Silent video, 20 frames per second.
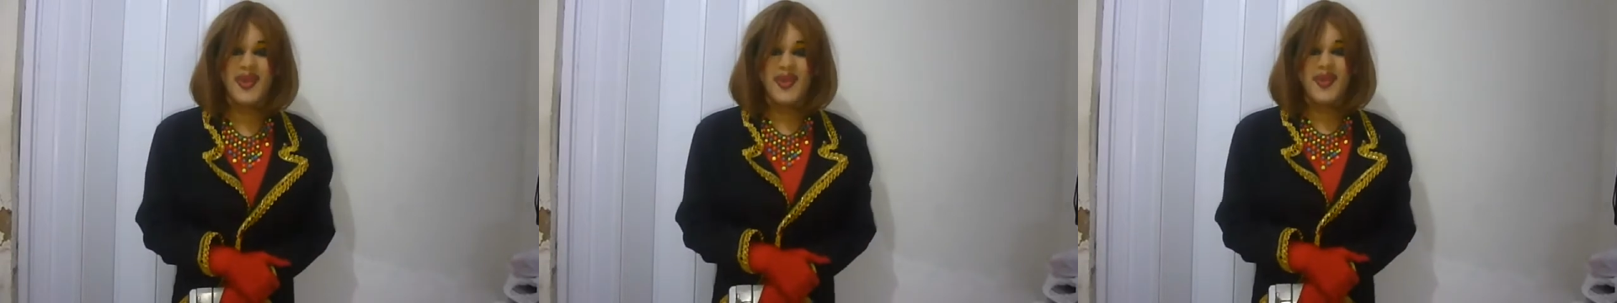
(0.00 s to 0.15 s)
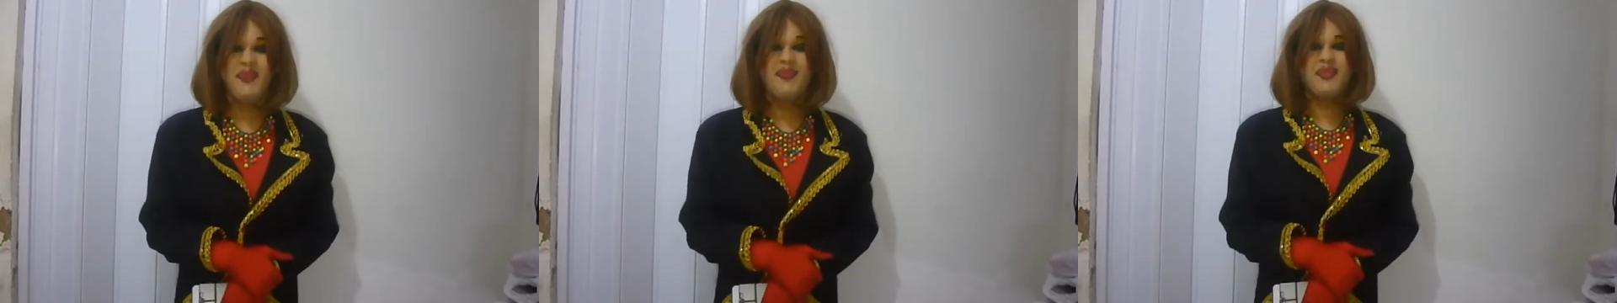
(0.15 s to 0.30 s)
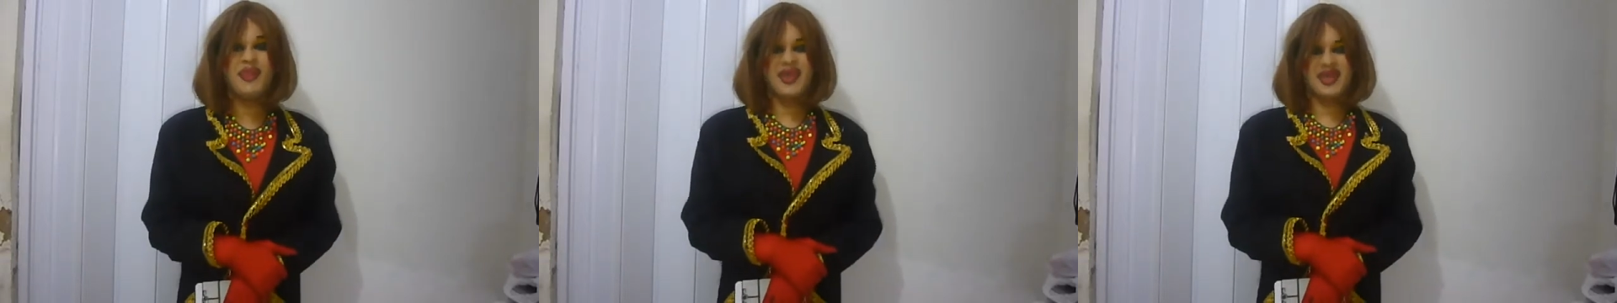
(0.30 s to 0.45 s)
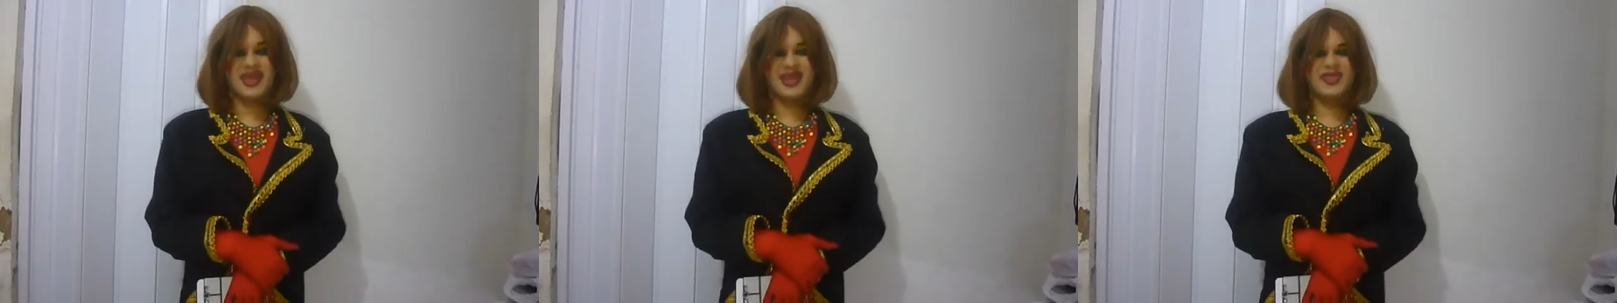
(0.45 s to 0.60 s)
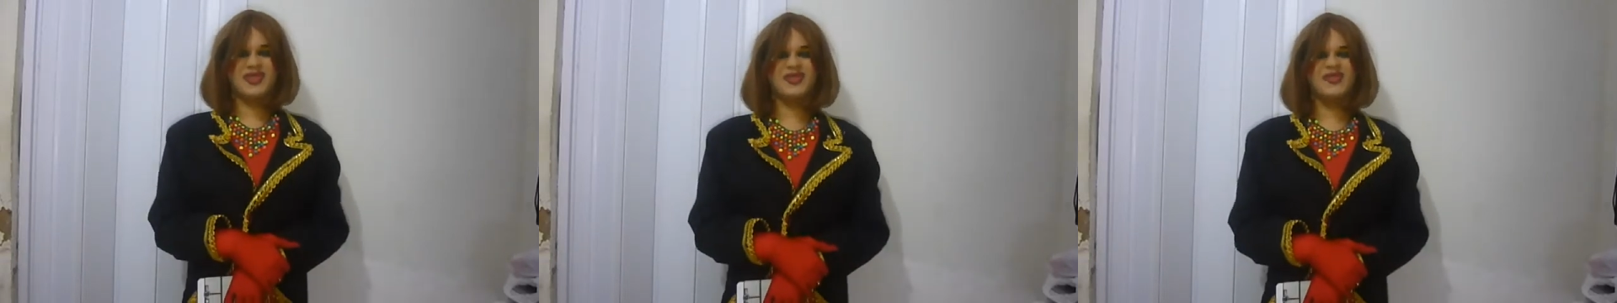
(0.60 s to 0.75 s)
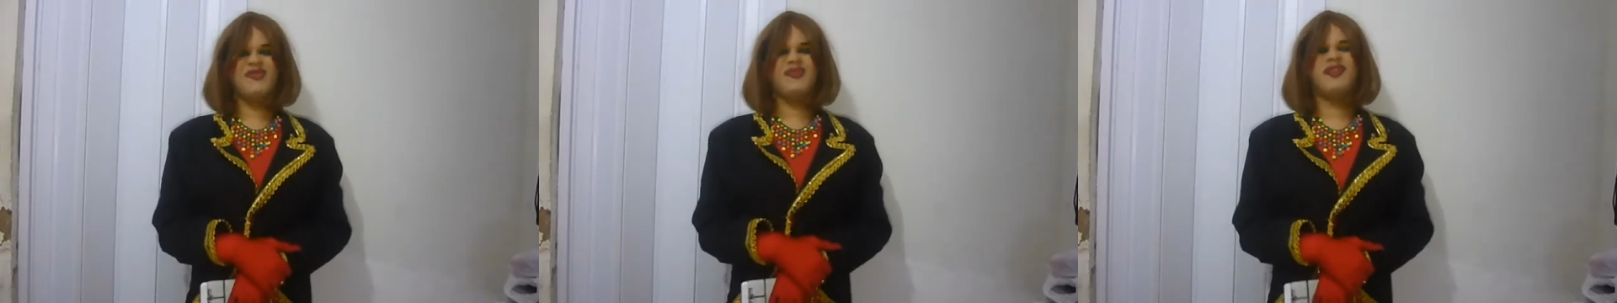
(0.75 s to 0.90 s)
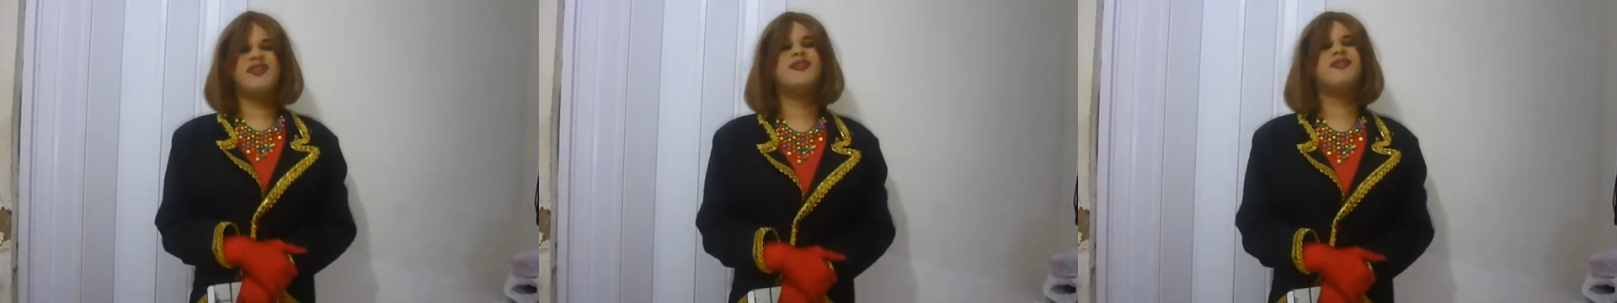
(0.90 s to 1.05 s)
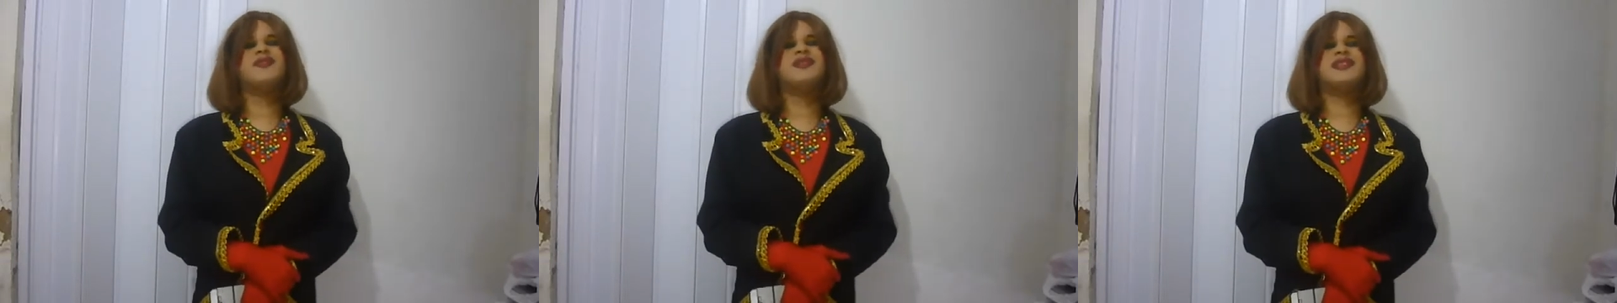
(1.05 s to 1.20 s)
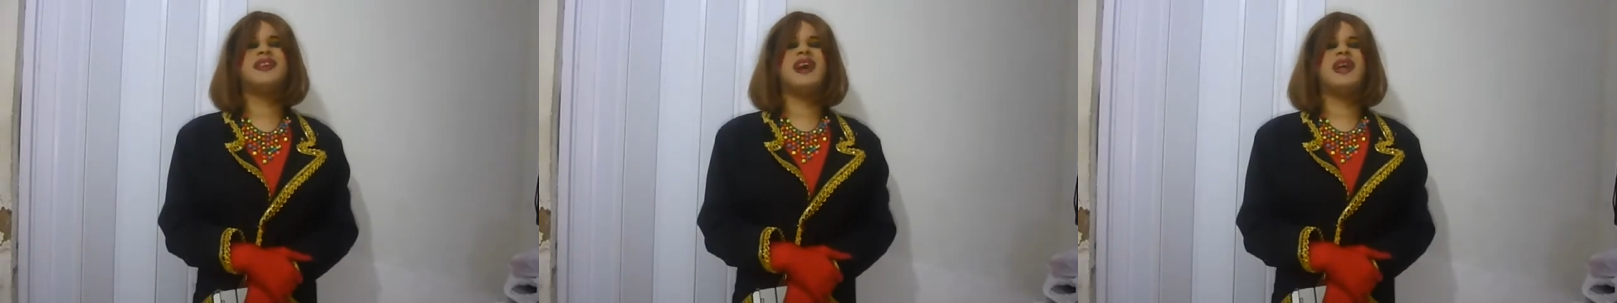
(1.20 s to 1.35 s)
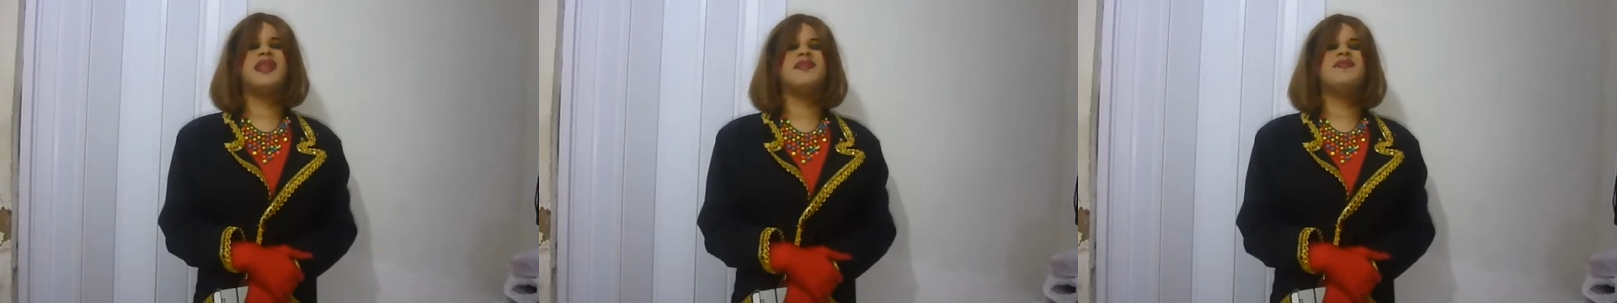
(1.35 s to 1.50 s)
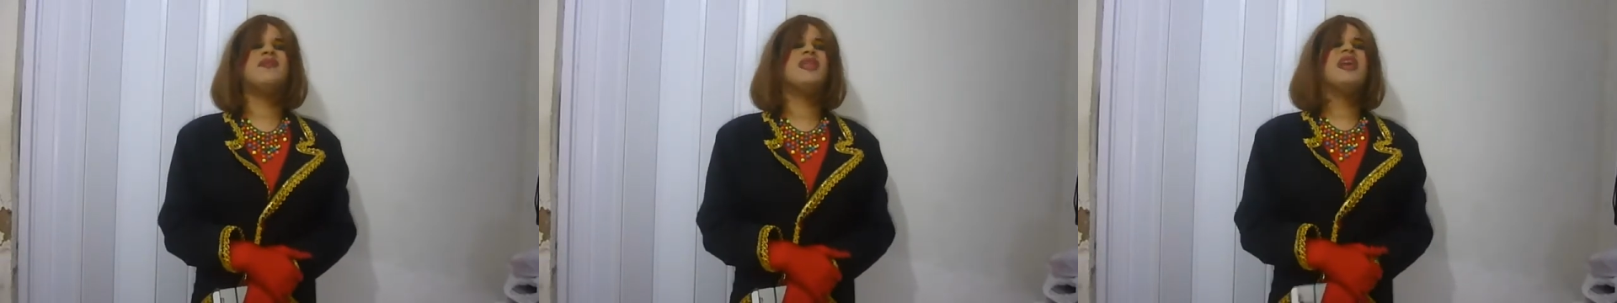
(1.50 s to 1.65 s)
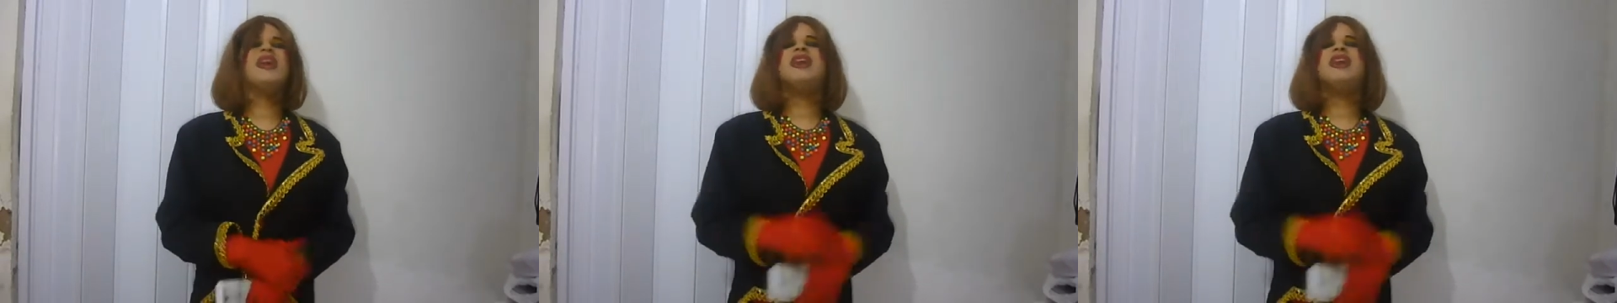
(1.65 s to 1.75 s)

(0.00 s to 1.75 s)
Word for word: o Pikachu foi encontrado.